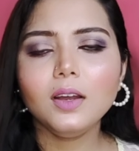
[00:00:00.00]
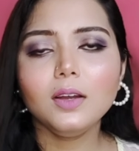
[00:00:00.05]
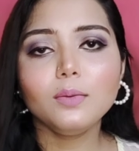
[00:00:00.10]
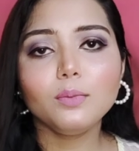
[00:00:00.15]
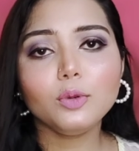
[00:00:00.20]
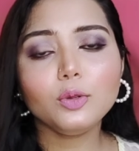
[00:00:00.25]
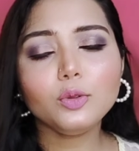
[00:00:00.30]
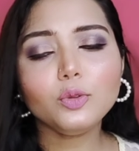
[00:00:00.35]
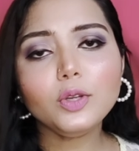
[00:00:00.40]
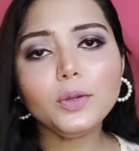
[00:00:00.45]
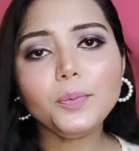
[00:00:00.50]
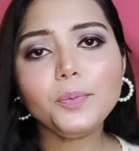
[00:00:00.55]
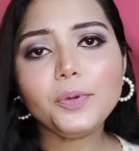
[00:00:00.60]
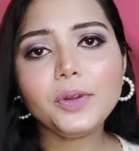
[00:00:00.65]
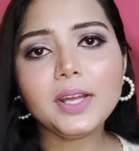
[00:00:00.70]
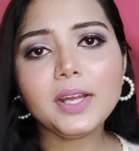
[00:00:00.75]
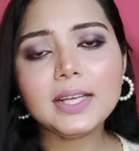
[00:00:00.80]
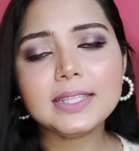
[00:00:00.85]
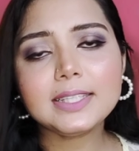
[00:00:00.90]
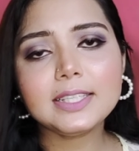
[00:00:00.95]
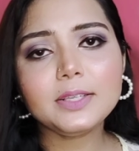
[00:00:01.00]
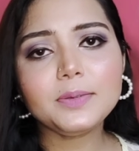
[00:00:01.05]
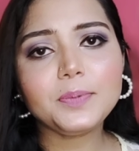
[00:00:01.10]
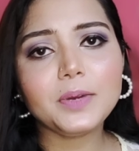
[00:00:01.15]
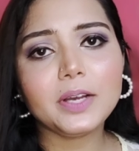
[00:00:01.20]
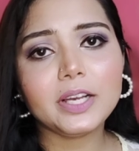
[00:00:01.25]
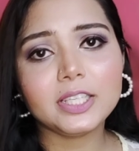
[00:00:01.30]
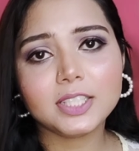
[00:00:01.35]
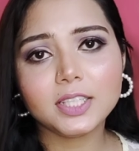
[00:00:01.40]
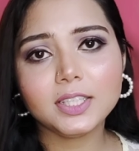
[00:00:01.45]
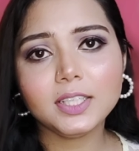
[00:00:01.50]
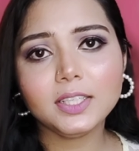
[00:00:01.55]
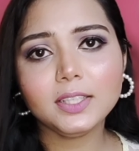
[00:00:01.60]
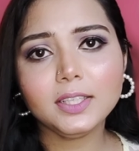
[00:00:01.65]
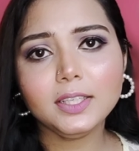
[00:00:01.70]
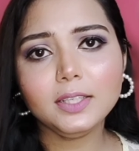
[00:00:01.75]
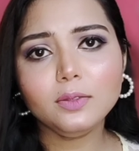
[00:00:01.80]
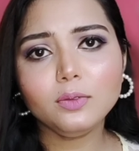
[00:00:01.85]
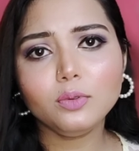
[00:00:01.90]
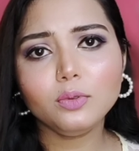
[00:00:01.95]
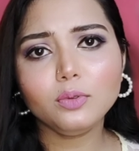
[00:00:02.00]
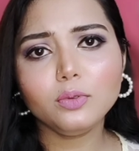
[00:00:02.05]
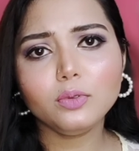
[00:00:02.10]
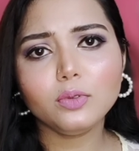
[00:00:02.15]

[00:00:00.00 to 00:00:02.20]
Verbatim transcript: বন্ধুরা প্রেসের e পাঁচটা দিন কিন্তু